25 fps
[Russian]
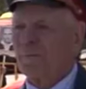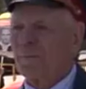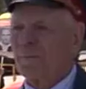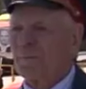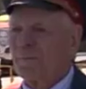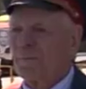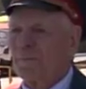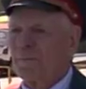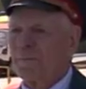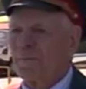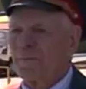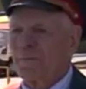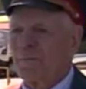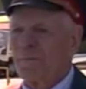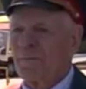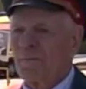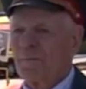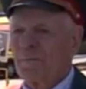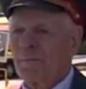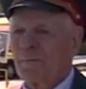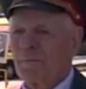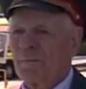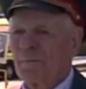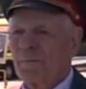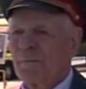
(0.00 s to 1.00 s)
Хоть с той
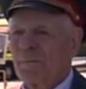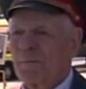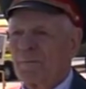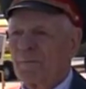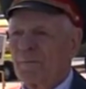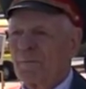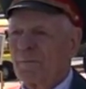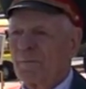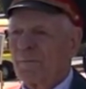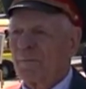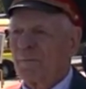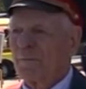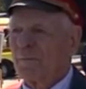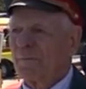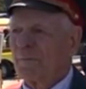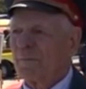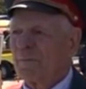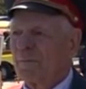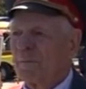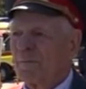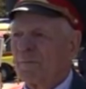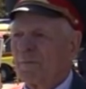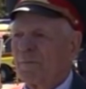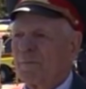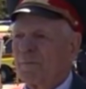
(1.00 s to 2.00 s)
поры
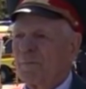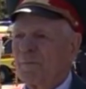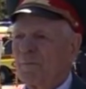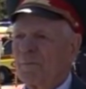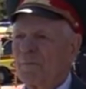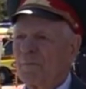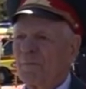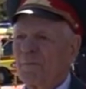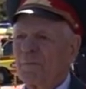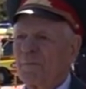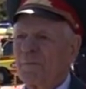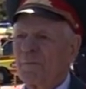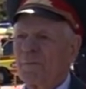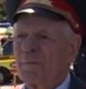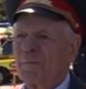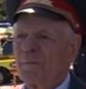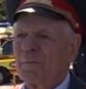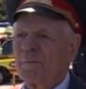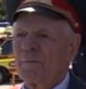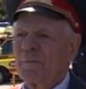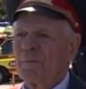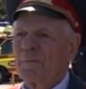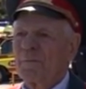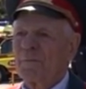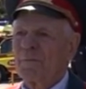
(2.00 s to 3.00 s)
прошло
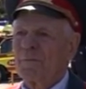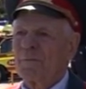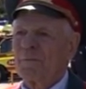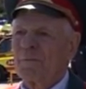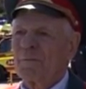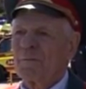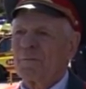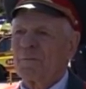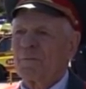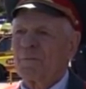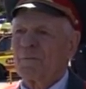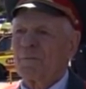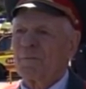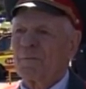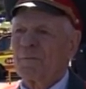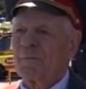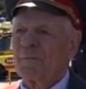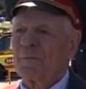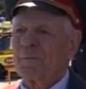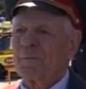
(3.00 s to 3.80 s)
полсотни лет —